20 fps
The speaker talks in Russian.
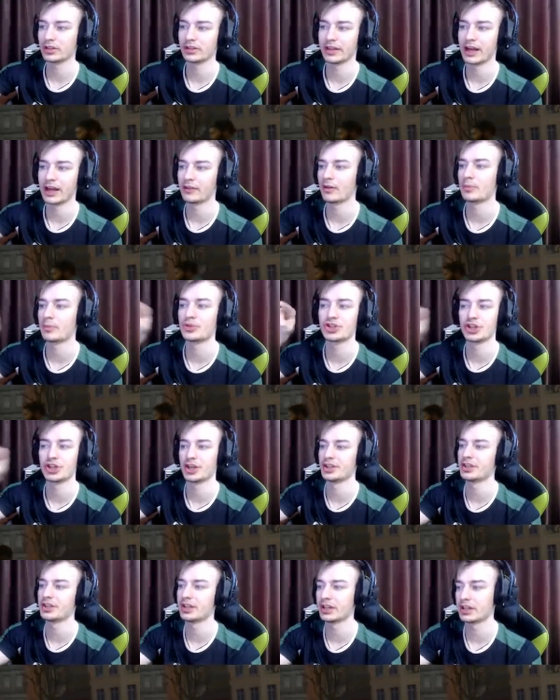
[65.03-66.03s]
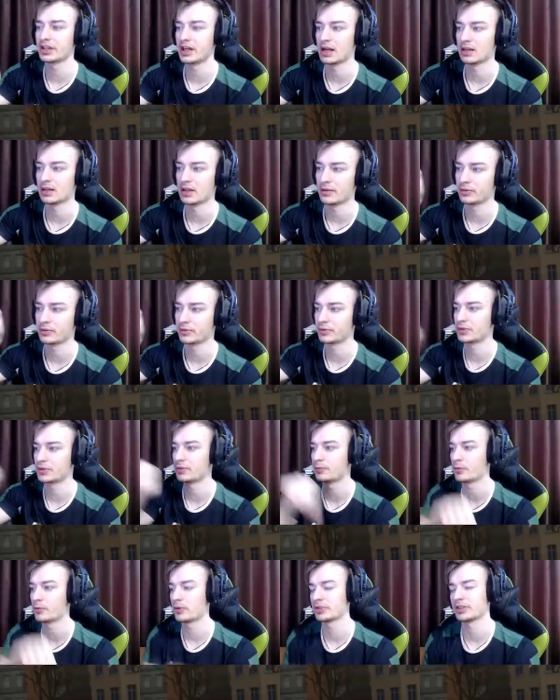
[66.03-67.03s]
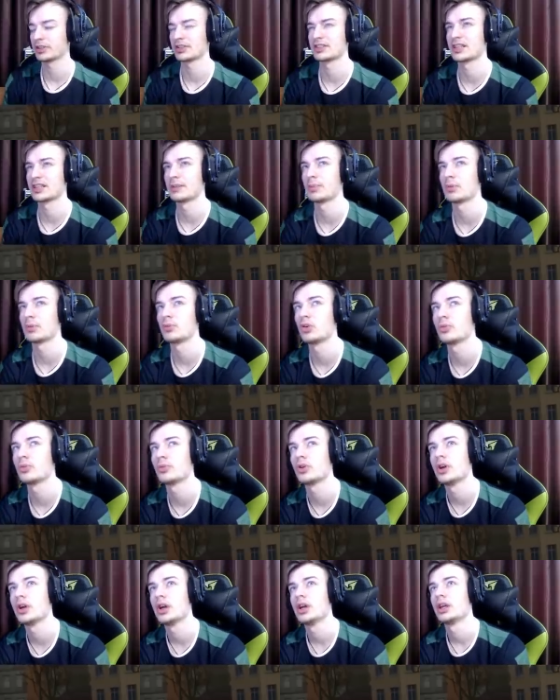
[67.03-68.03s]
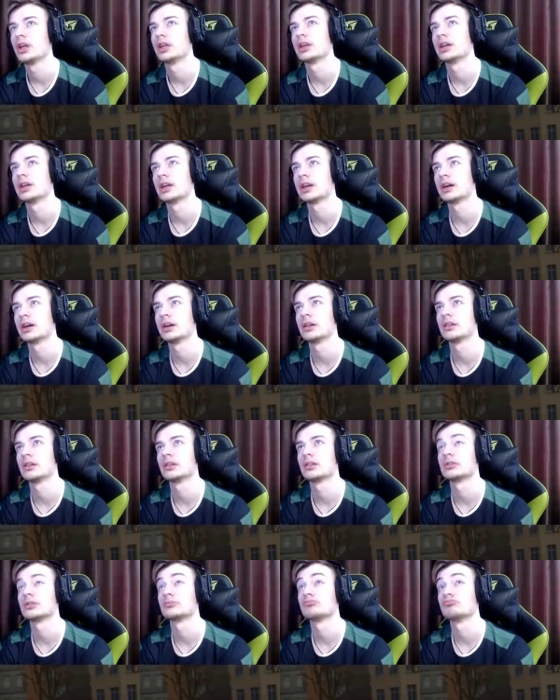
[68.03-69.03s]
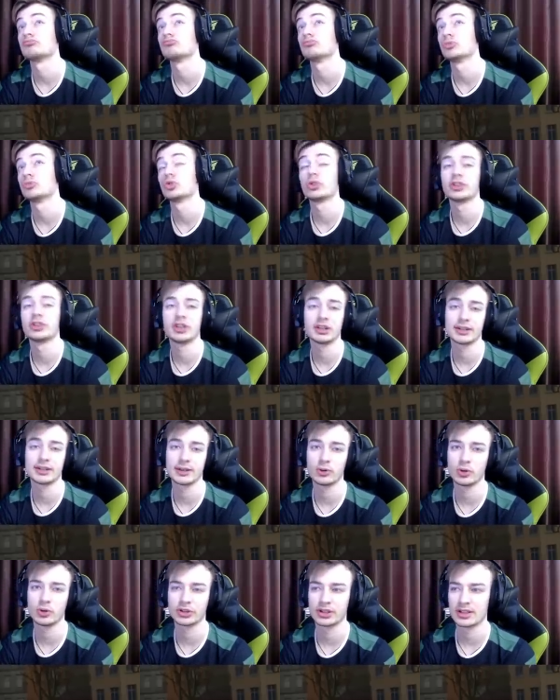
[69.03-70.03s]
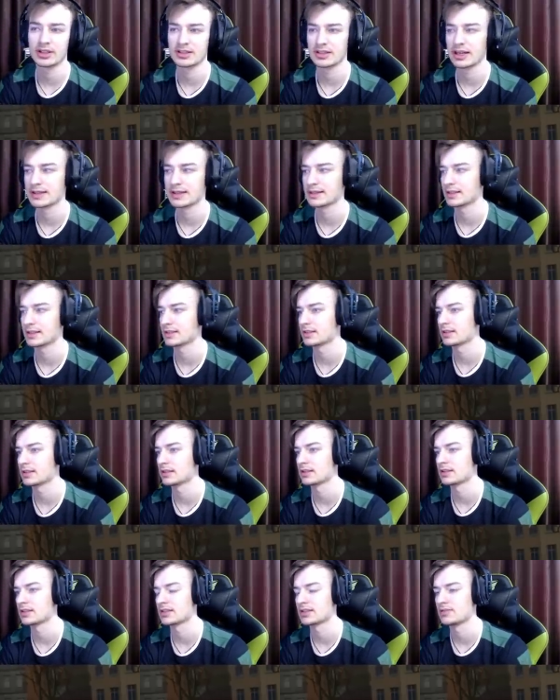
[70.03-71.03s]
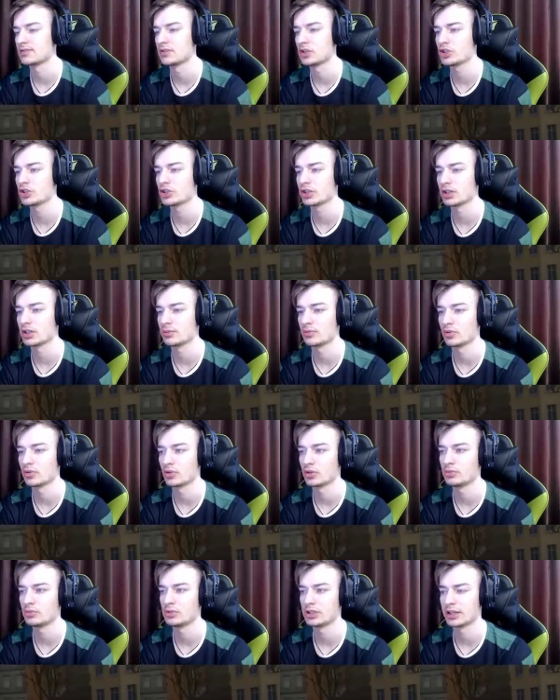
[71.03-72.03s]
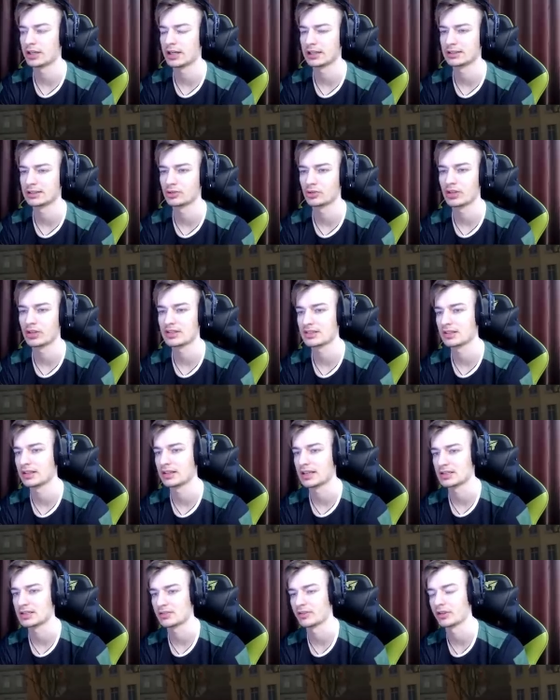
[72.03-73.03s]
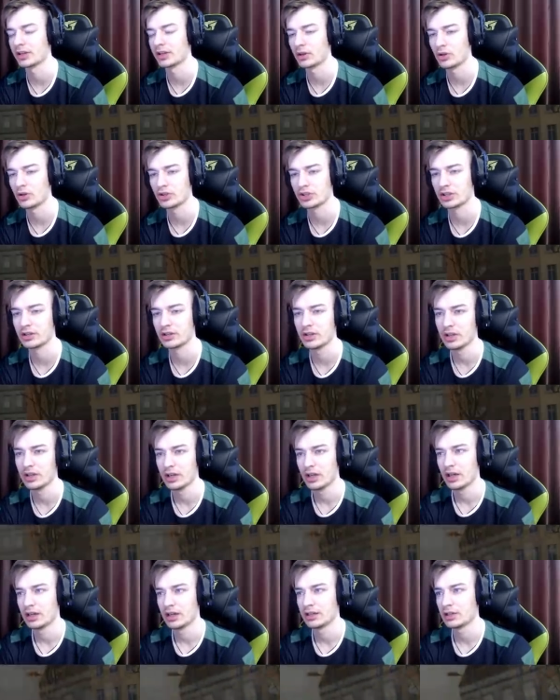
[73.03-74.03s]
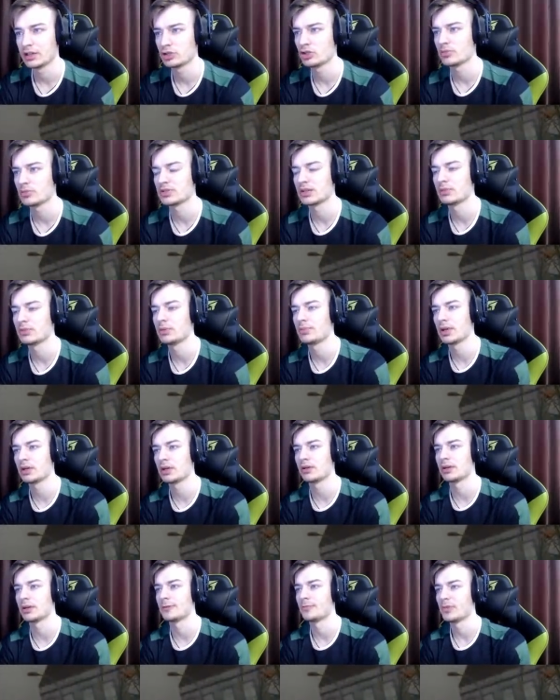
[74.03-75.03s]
я вообще не играл, а вот в Team Fortress я, по-моему, играл, ну, где-то год назад э, с Виджелом, он меня как-то туда затаскивал. Короче, начнем с самый первый.